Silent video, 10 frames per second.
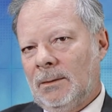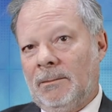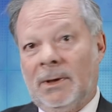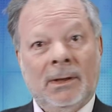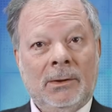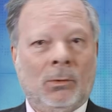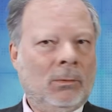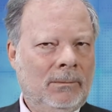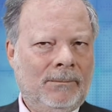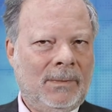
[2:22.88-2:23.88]
Mais non,
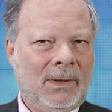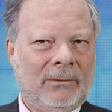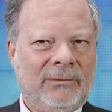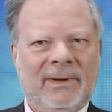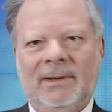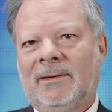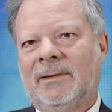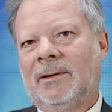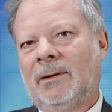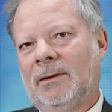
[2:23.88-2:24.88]
en
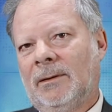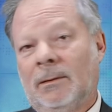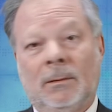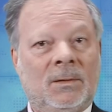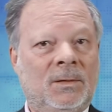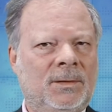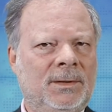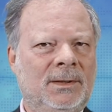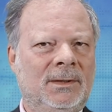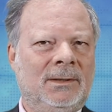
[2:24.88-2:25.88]
fait, euh,
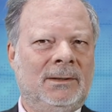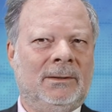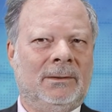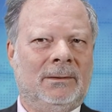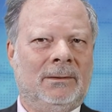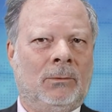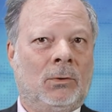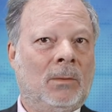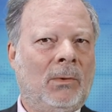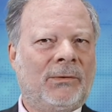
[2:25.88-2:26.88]
si euh, on
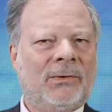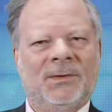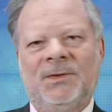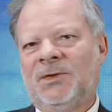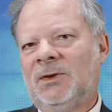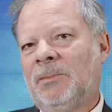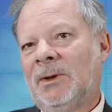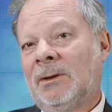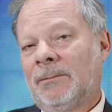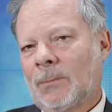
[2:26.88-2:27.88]
commence à
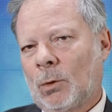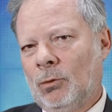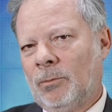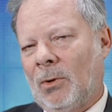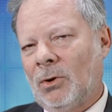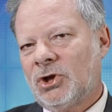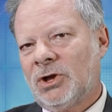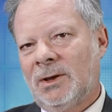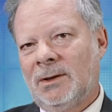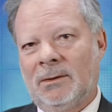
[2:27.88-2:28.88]
anticiper une
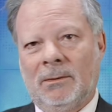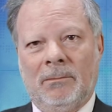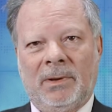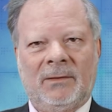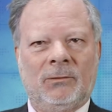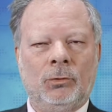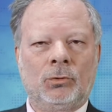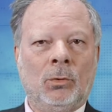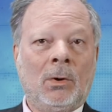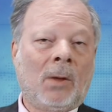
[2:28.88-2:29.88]
prochaine baisse de
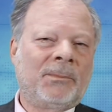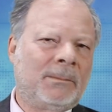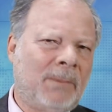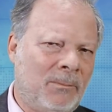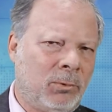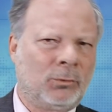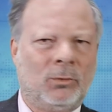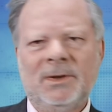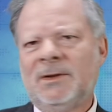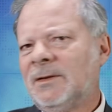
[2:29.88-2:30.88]
taux, alors peut-être pas pour
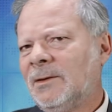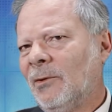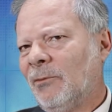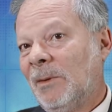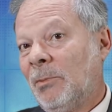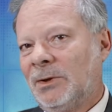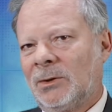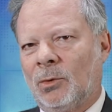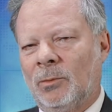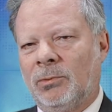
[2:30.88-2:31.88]
2019, mais
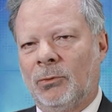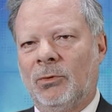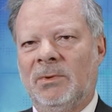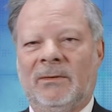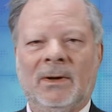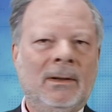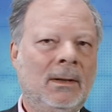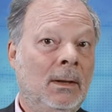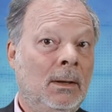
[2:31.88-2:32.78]
peut-être pour 2020,